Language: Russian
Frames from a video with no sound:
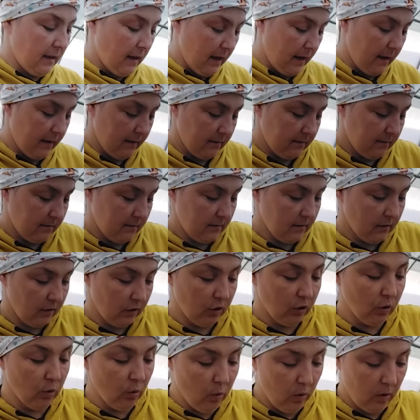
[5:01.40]
да,
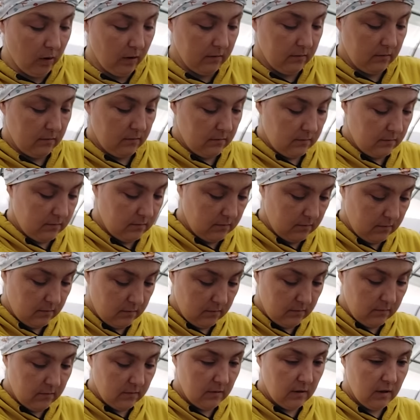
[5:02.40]
но
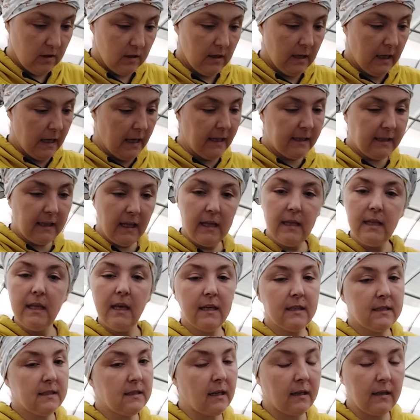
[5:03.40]
это
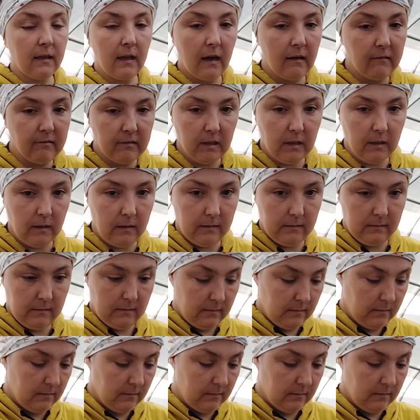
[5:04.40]
не заналка.